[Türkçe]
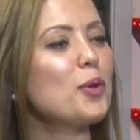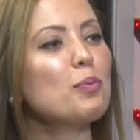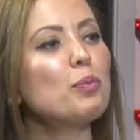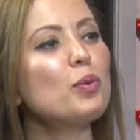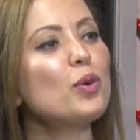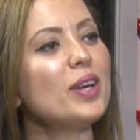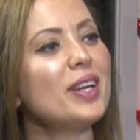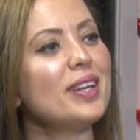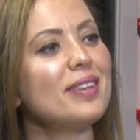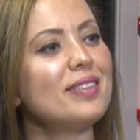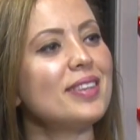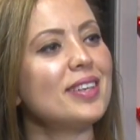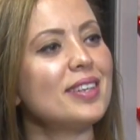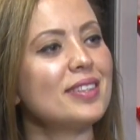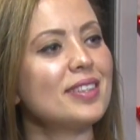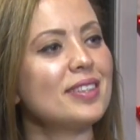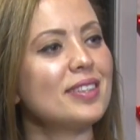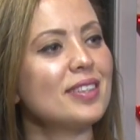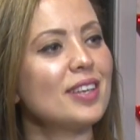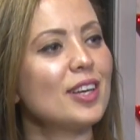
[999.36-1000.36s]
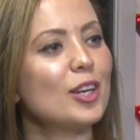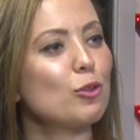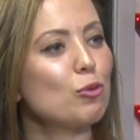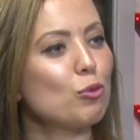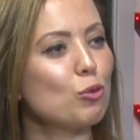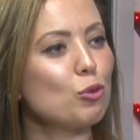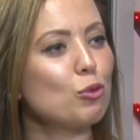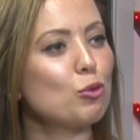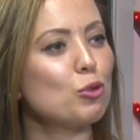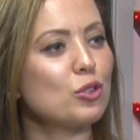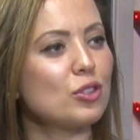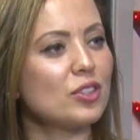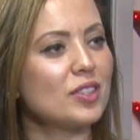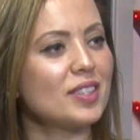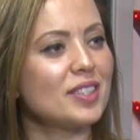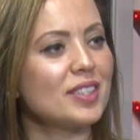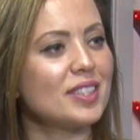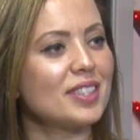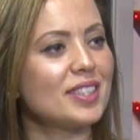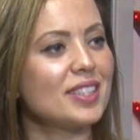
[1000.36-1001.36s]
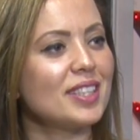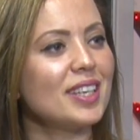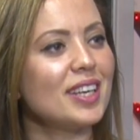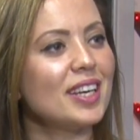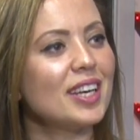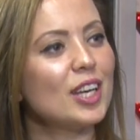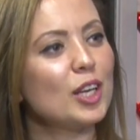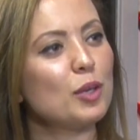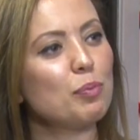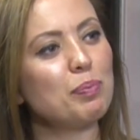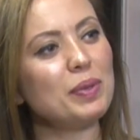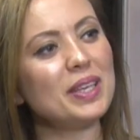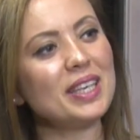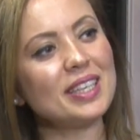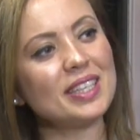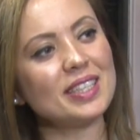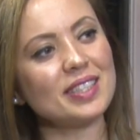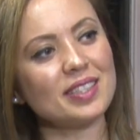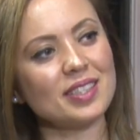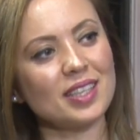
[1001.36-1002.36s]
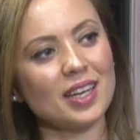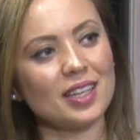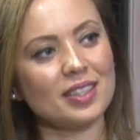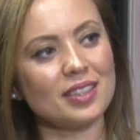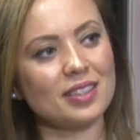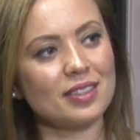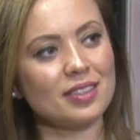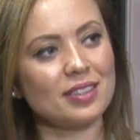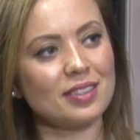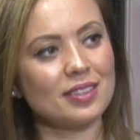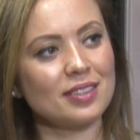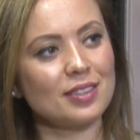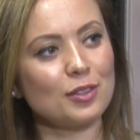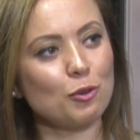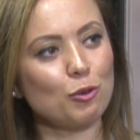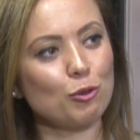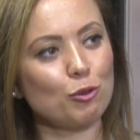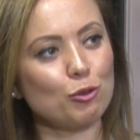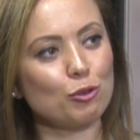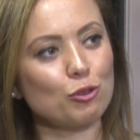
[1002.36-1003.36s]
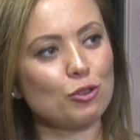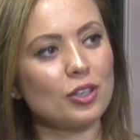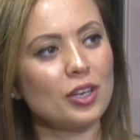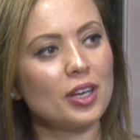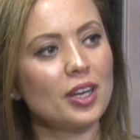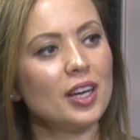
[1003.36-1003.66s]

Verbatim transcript: Bu hediyenin duygusu sizde bir iki saat olur.